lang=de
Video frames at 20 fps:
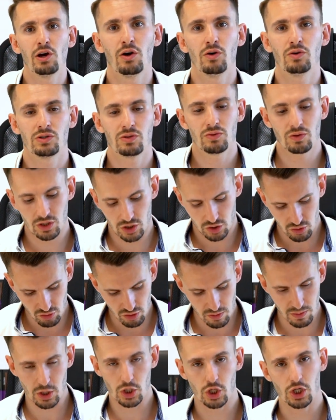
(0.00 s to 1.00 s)
und du dich nur
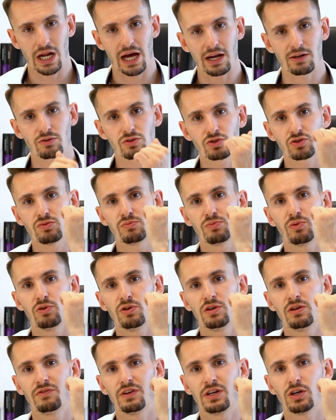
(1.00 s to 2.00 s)
über
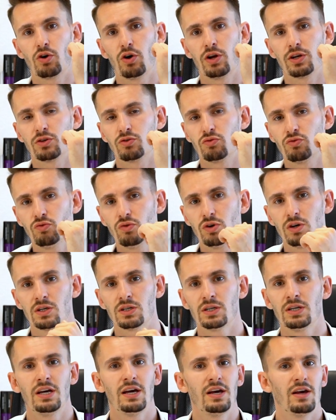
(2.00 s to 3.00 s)
Statussymbole wie goldene Uhren,